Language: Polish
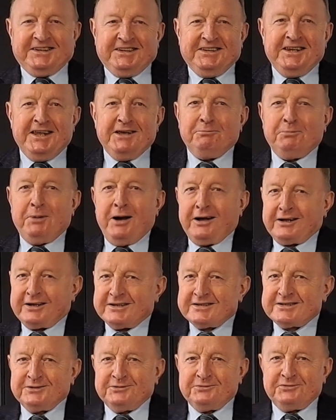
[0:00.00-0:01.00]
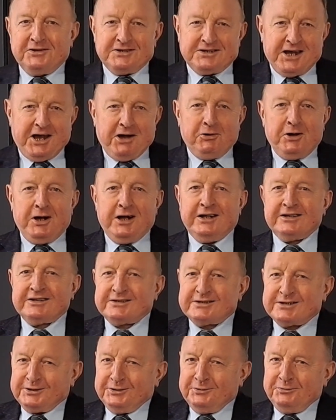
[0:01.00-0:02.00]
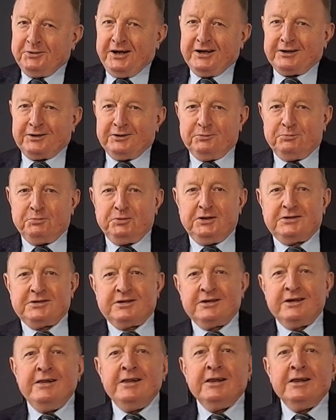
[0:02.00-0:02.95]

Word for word: nie bardzo wiedziała, co ma robić.